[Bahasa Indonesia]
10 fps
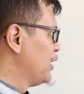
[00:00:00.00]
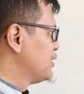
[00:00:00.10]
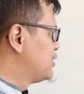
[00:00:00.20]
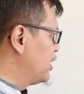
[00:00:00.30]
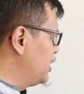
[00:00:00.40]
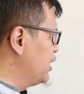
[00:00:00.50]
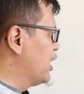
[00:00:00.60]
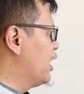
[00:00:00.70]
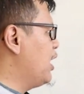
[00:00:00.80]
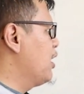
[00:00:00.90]

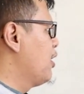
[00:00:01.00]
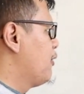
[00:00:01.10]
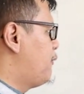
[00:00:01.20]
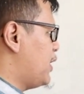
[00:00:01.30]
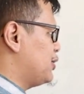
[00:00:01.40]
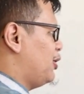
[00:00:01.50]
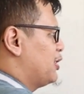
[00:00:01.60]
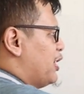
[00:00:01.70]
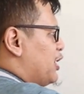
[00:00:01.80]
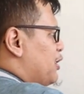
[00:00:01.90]
sehingga
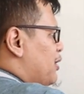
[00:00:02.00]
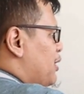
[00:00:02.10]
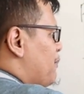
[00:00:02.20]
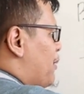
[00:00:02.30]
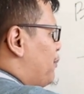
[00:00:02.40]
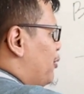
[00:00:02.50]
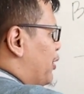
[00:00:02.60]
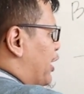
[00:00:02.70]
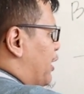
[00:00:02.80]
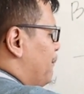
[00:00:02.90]
faktor dari
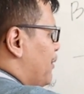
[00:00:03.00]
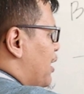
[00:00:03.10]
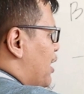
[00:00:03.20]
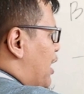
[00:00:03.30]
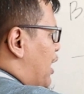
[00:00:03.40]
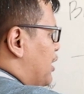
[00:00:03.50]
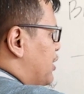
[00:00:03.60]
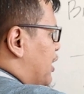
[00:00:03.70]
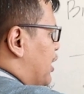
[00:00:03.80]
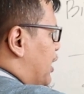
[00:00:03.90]
56
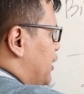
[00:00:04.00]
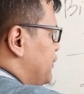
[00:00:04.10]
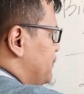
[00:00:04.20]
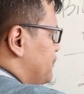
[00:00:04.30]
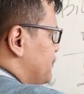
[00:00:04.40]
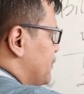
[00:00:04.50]
adalah